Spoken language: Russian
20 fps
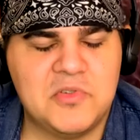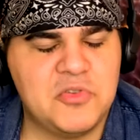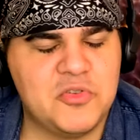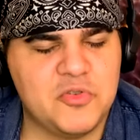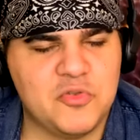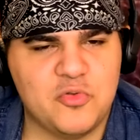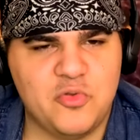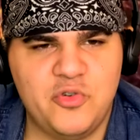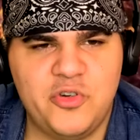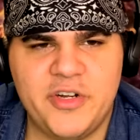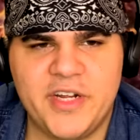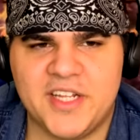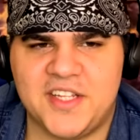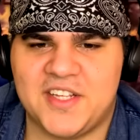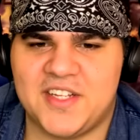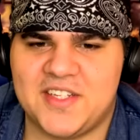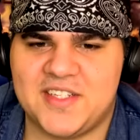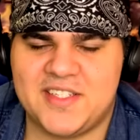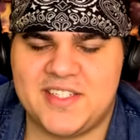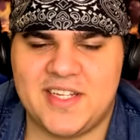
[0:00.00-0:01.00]

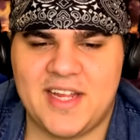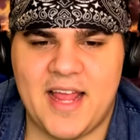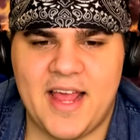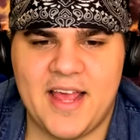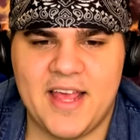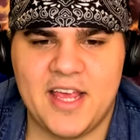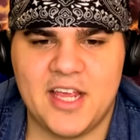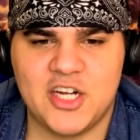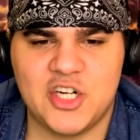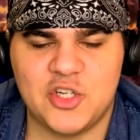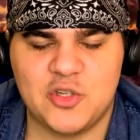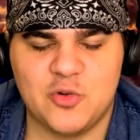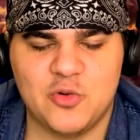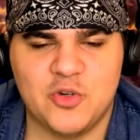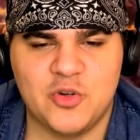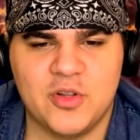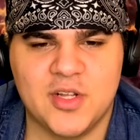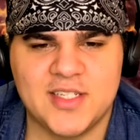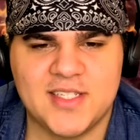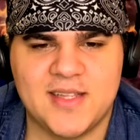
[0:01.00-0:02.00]
Сюжетец. Что
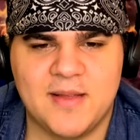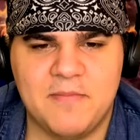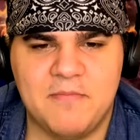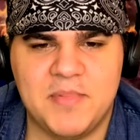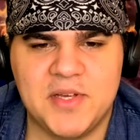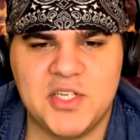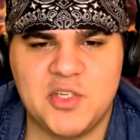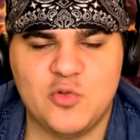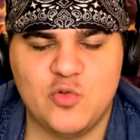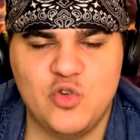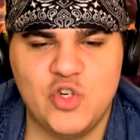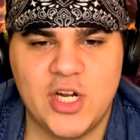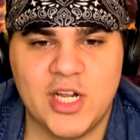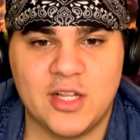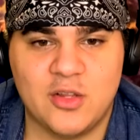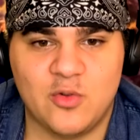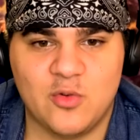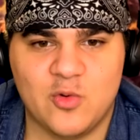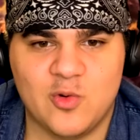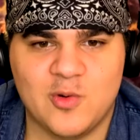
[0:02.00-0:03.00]
же у нас там по
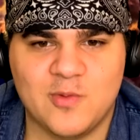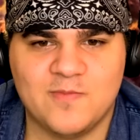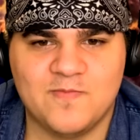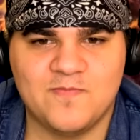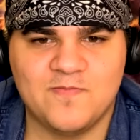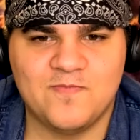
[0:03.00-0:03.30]
сюжету?